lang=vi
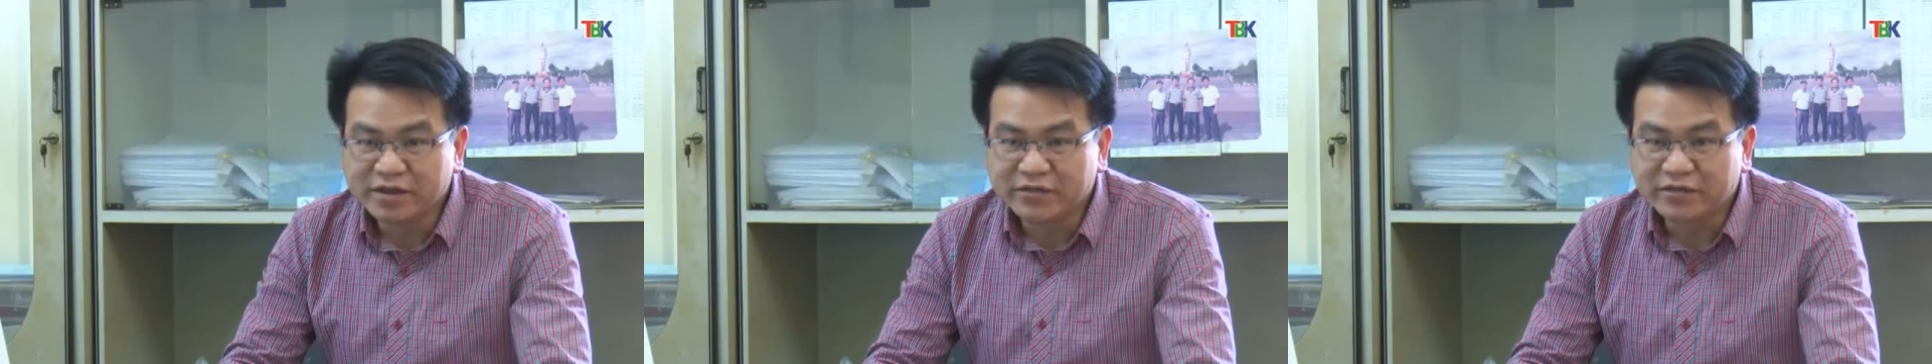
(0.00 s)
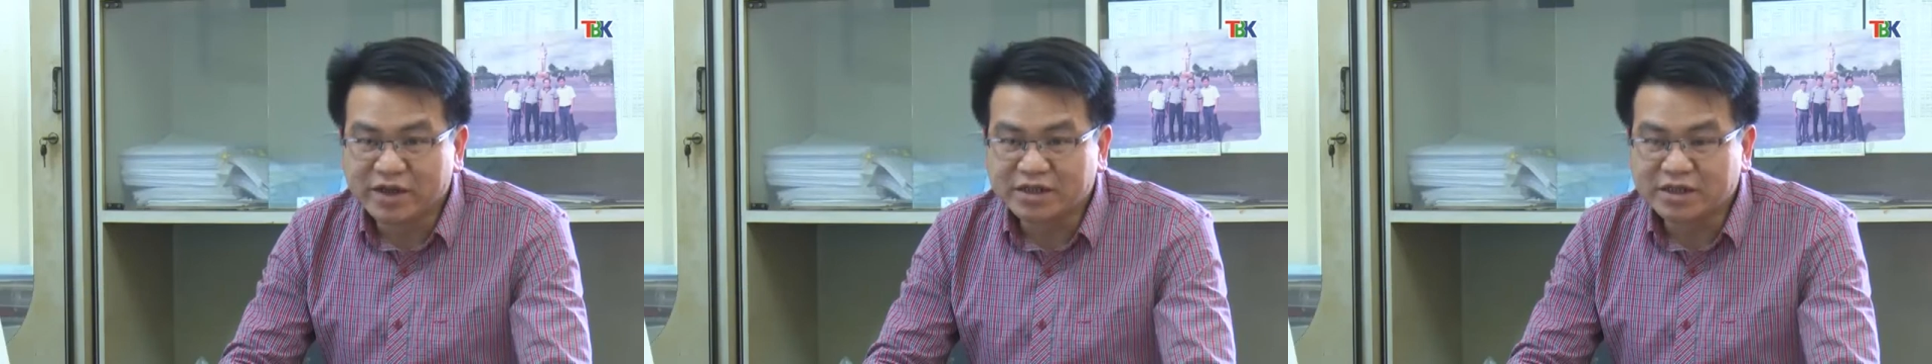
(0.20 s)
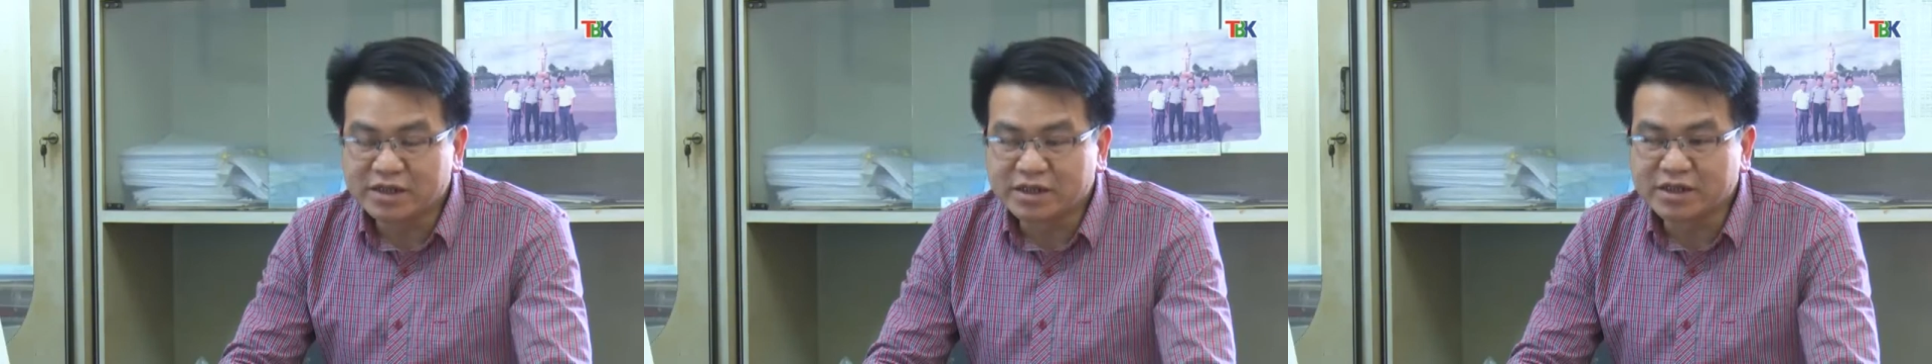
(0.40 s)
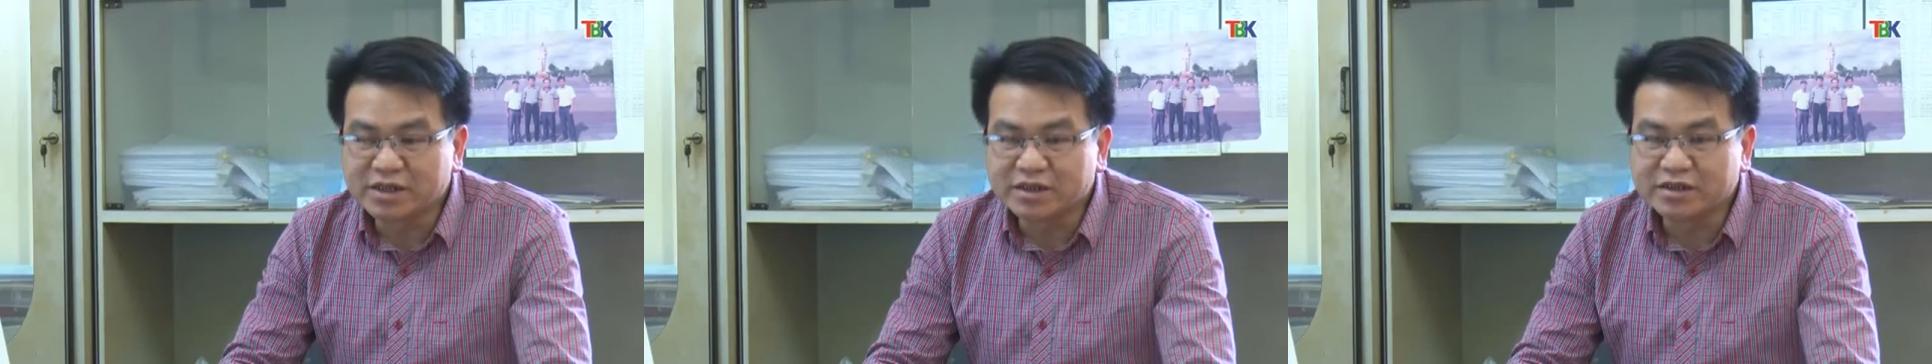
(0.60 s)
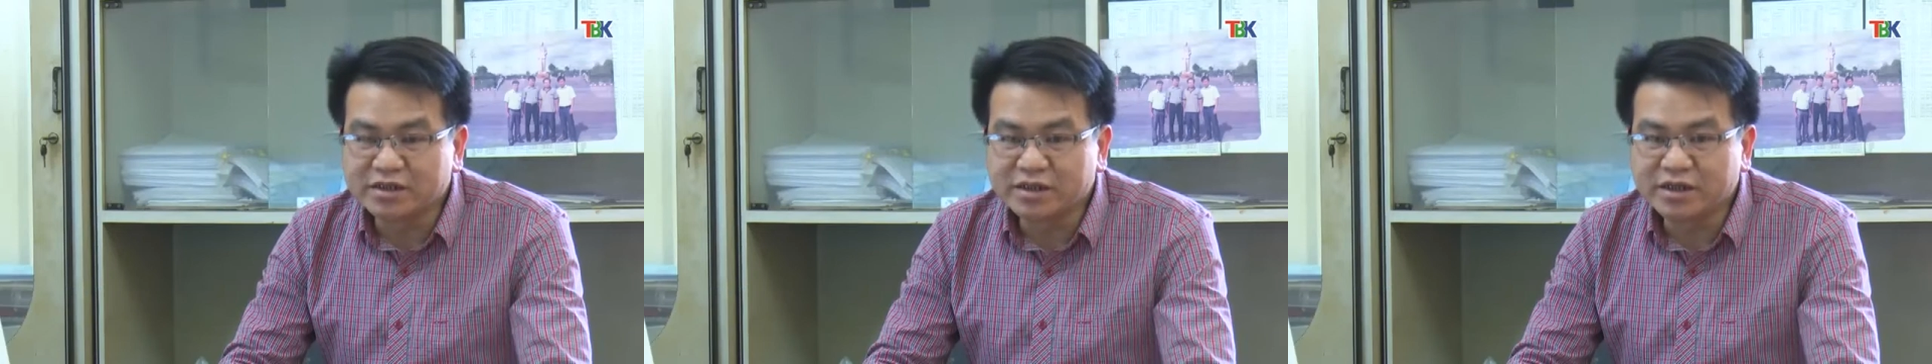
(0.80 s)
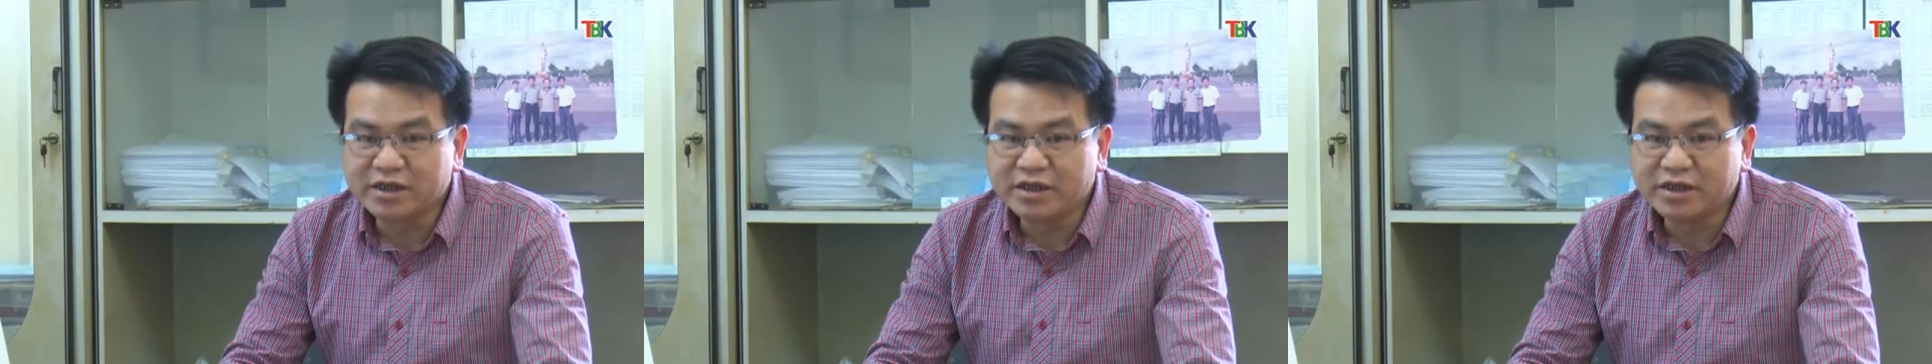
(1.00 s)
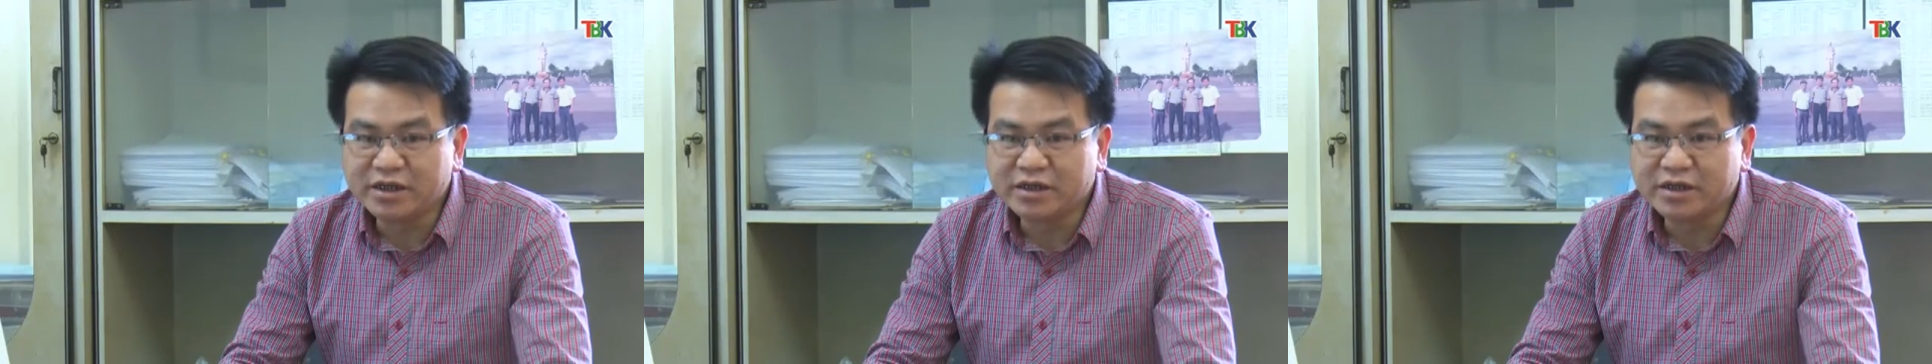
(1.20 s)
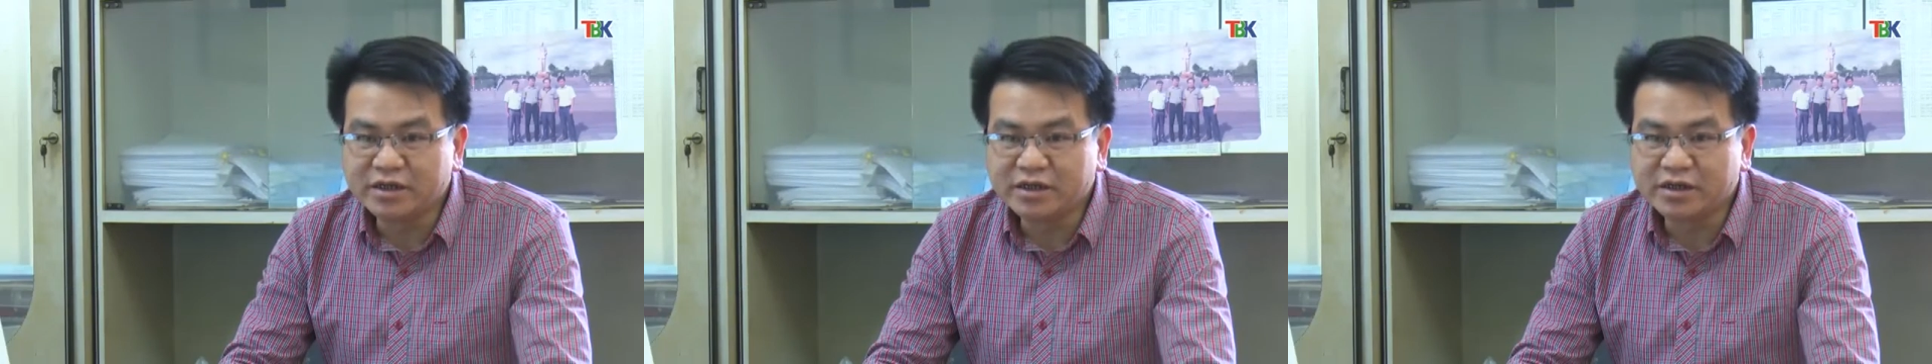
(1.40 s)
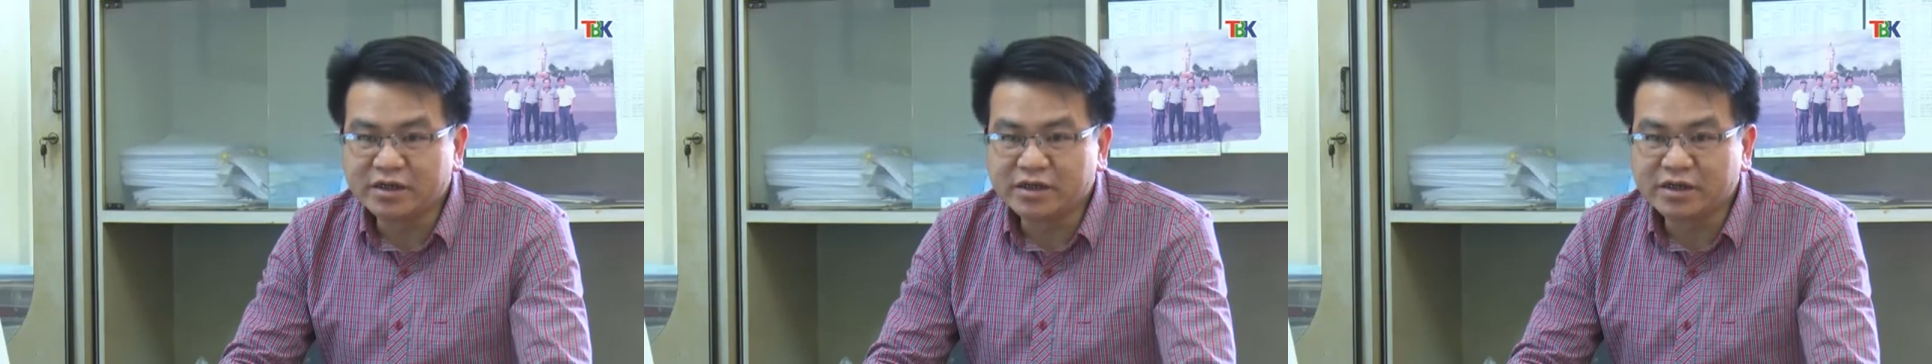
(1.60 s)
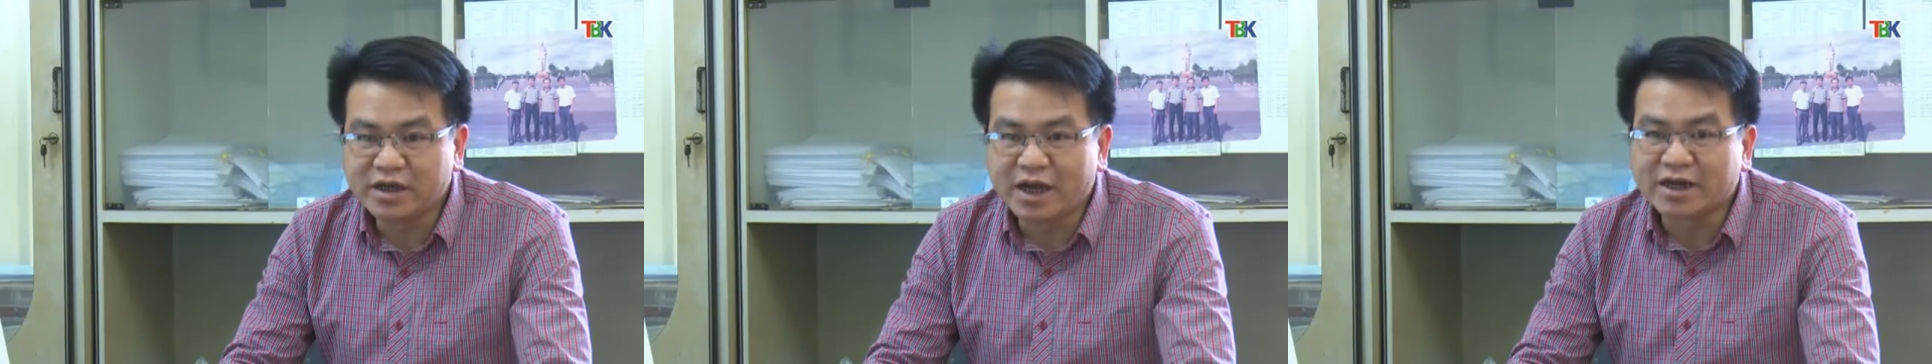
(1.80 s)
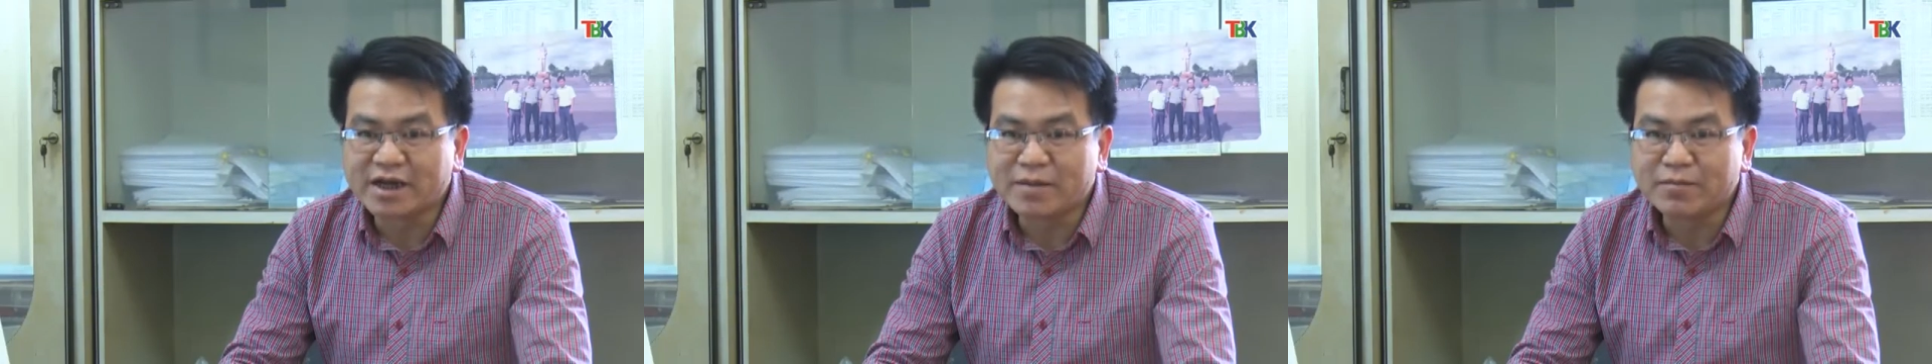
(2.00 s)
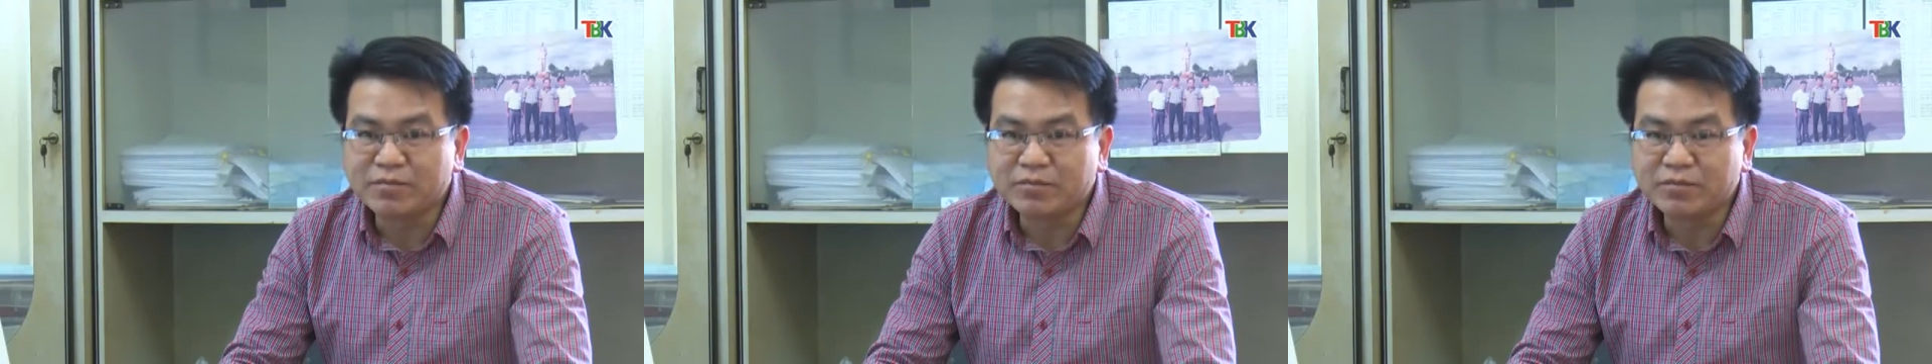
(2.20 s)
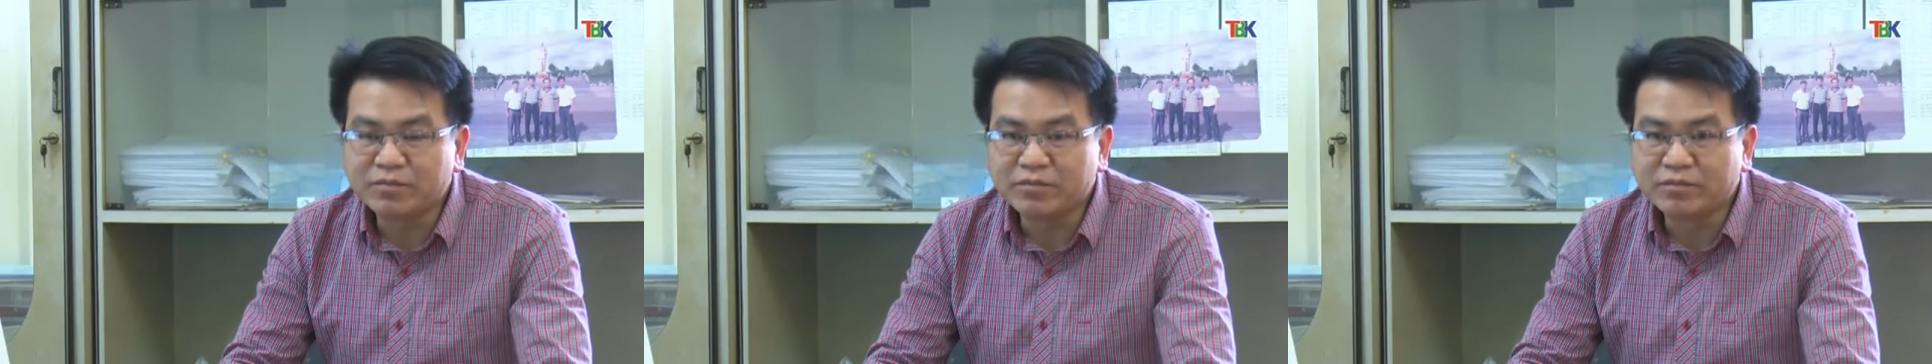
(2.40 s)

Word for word: Và trên cơ sở thực tế ờ, hàng năm